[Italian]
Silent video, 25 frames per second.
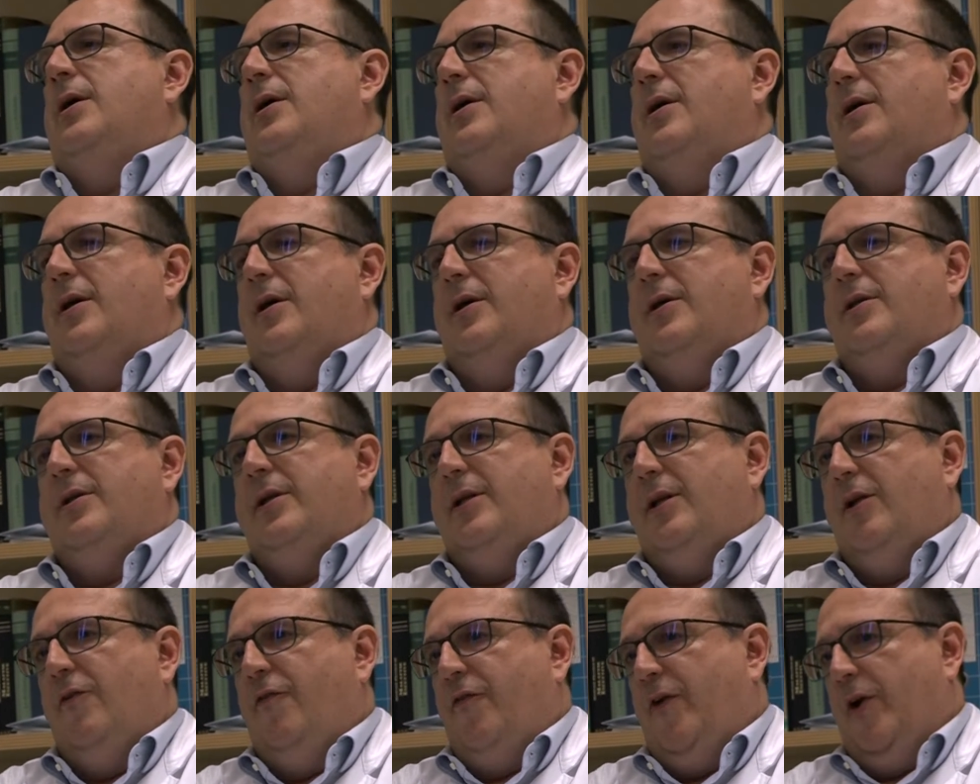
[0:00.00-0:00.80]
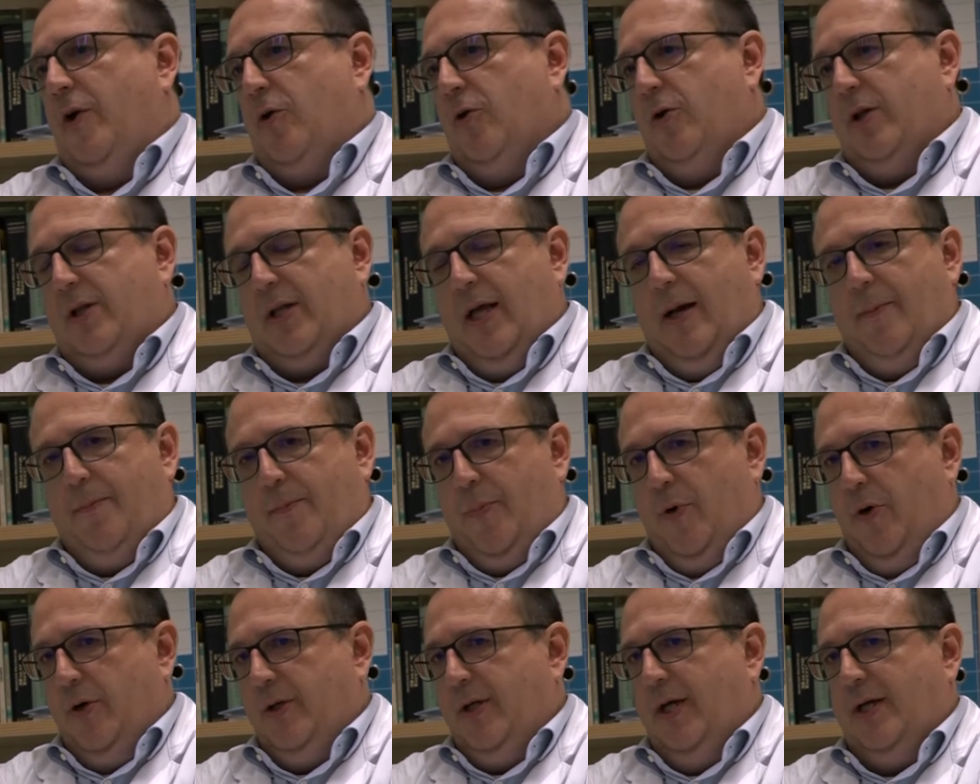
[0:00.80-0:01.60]
uh, di difficoltà
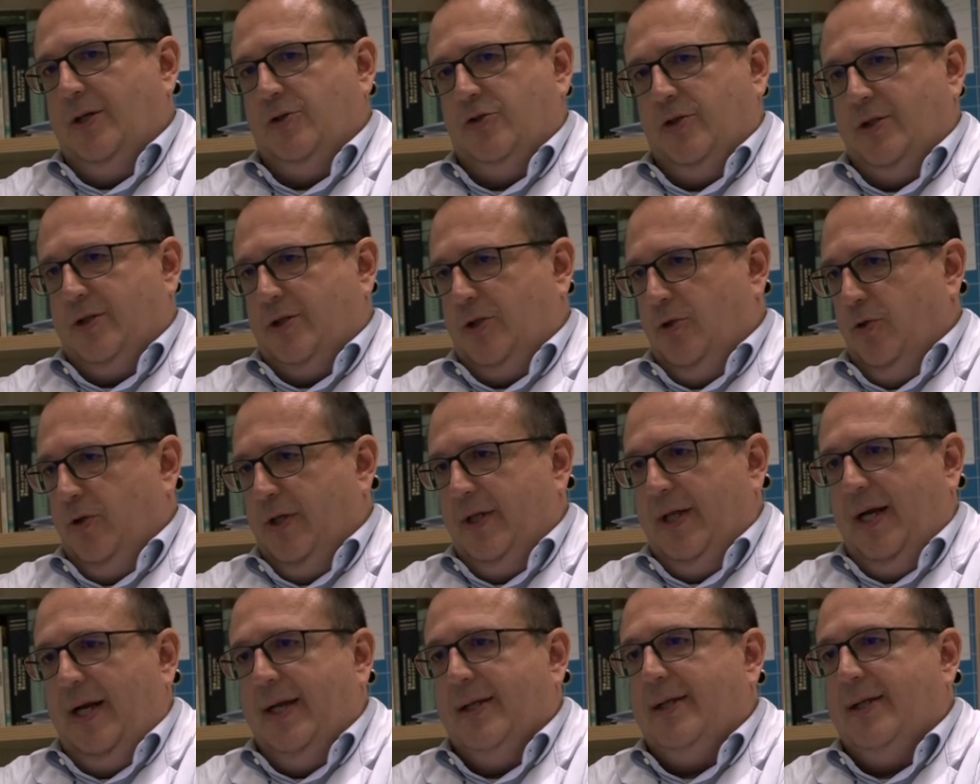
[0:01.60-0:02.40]
poi nella gestione delle